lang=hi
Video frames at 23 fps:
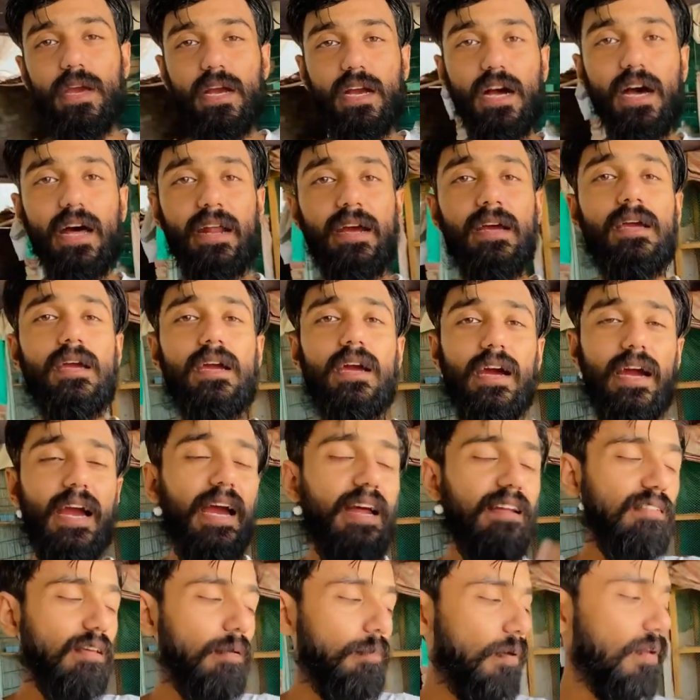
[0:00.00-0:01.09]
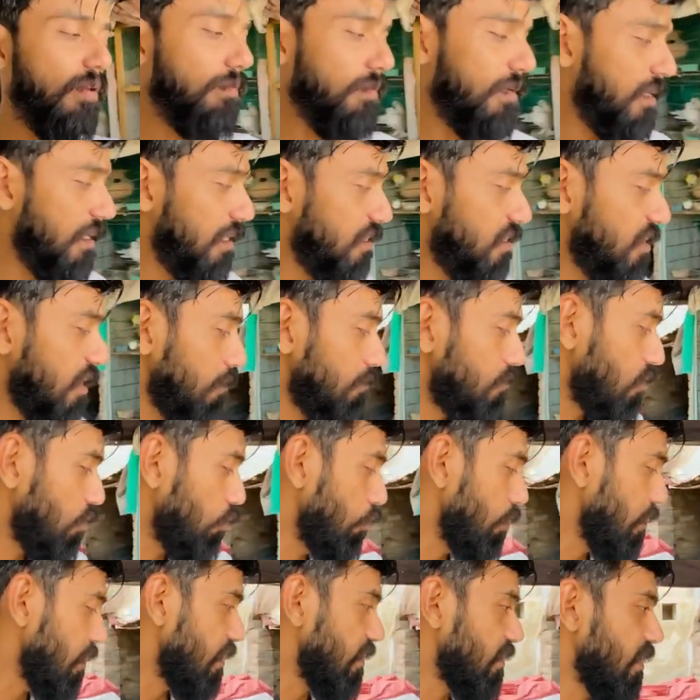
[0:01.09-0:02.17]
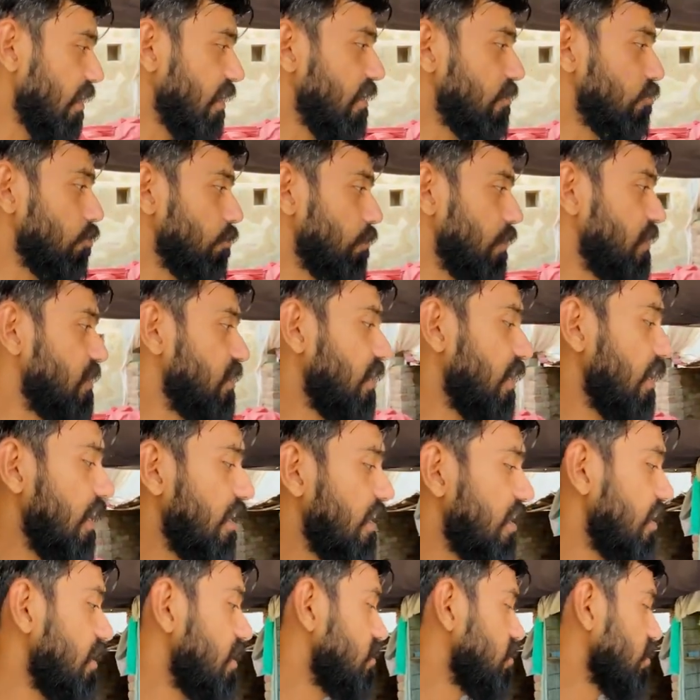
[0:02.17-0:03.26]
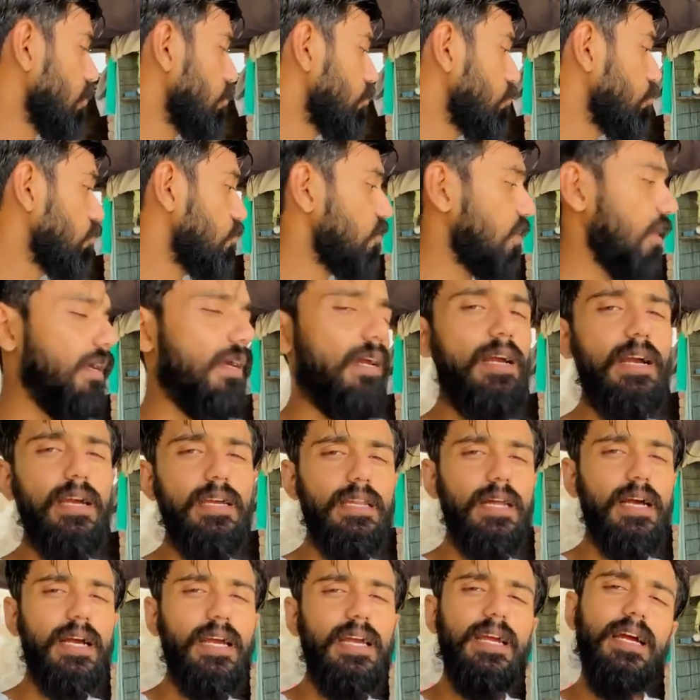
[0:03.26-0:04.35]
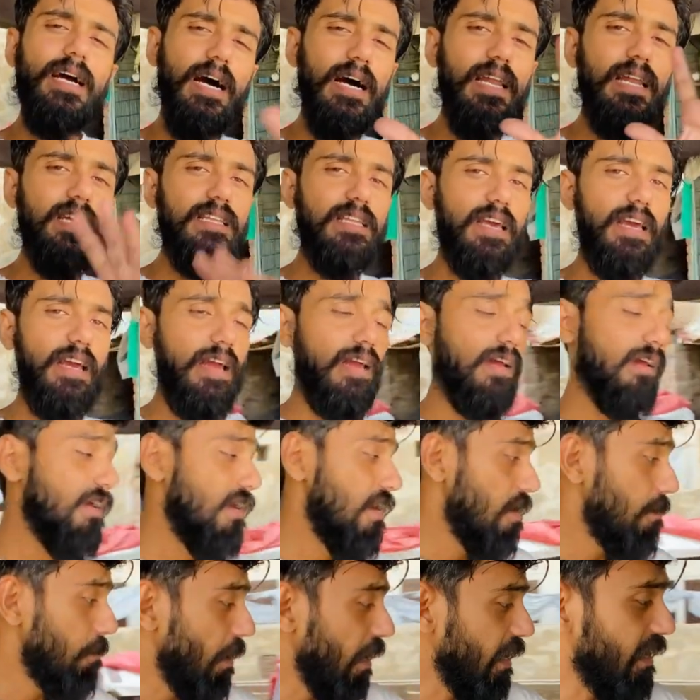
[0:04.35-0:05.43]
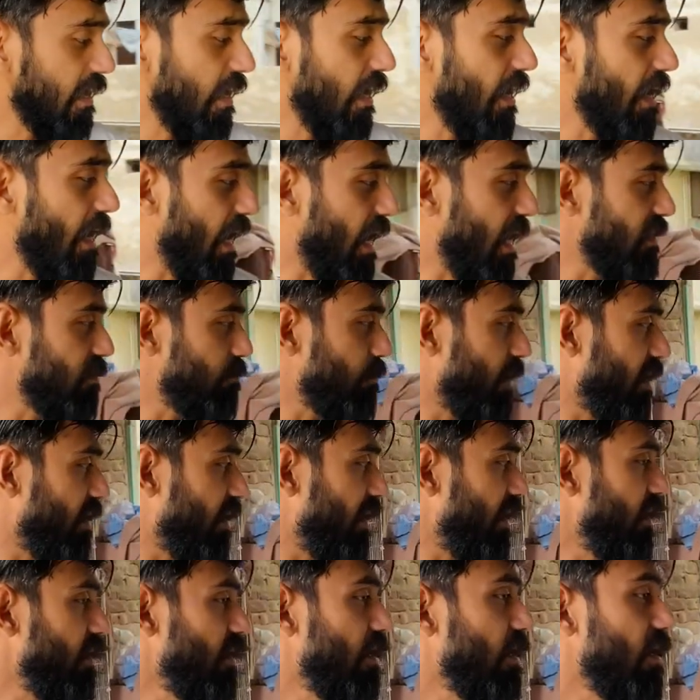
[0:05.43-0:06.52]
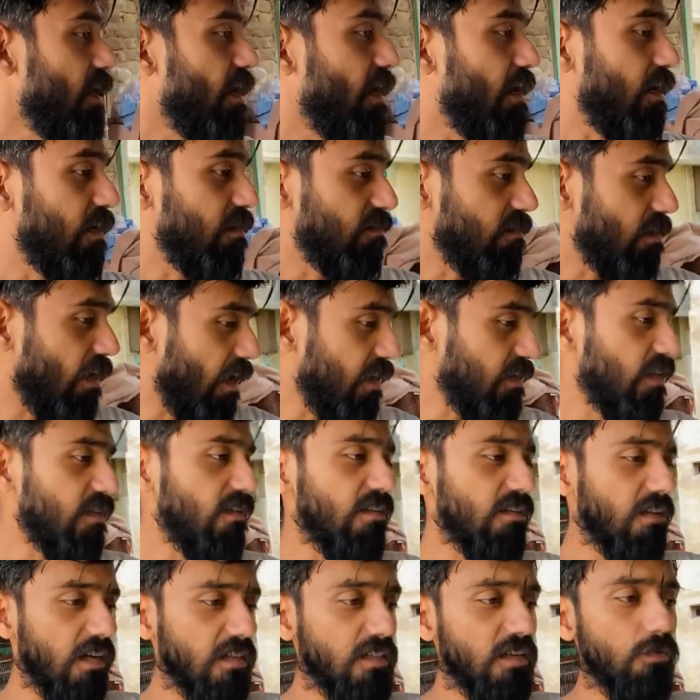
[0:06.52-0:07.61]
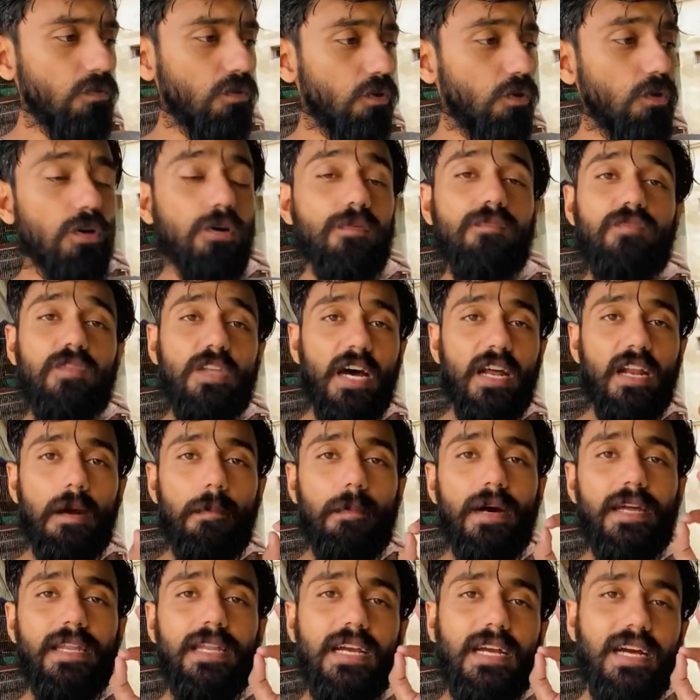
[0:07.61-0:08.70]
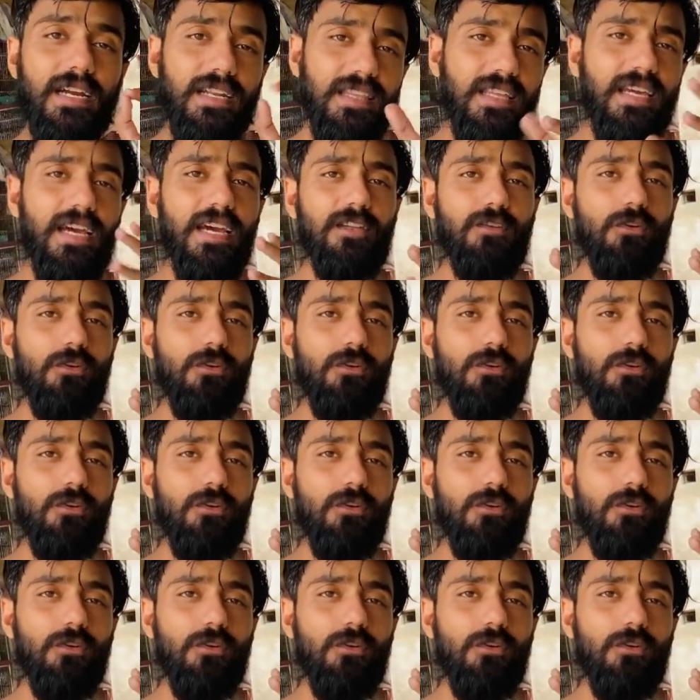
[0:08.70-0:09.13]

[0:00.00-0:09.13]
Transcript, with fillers: बेकार खैर से फिर भी नीचे हम खोल देते हैं ये जो बच्चे हैं ये नीचे घुस घुसा के कहीं ना कहीं खा लेते हैं बाकी यार आज मैंने आधे से ज़्यादा को दाना पानी कर दिया है